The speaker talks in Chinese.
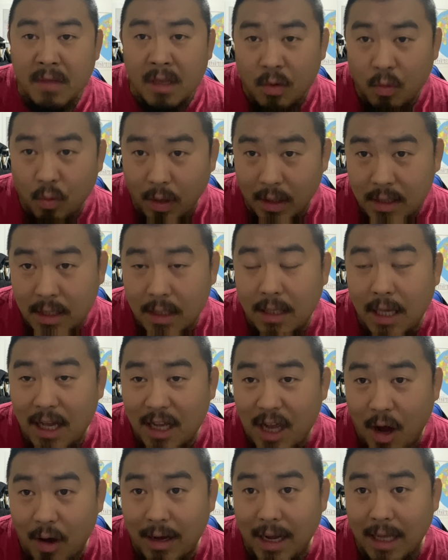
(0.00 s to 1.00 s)
我今天
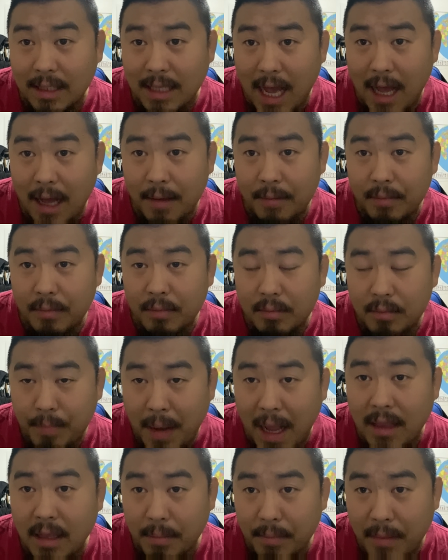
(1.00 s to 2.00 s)
告诉大家，
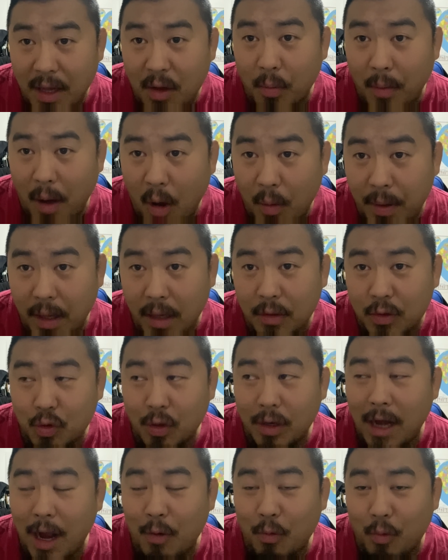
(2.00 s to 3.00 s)
判的没有毛病，
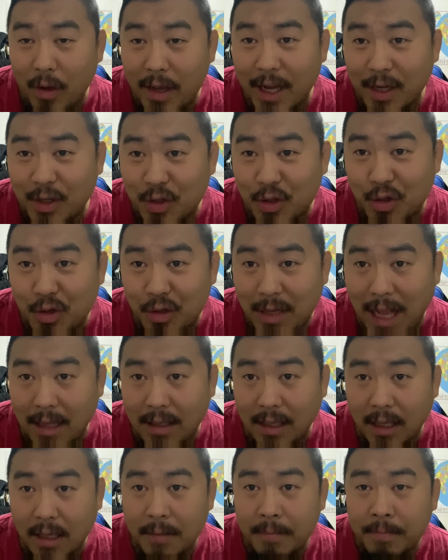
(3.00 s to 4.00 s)
虽然我也支持大
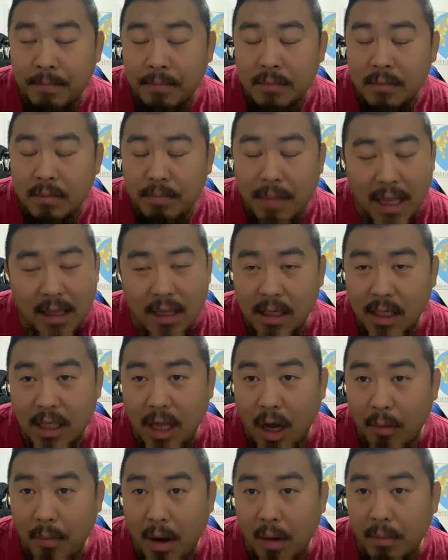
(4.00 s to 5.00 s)
帝，判的一
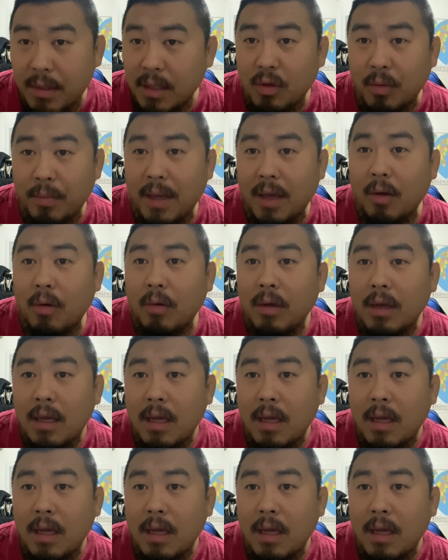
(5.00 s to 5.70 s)
点毛病都没有。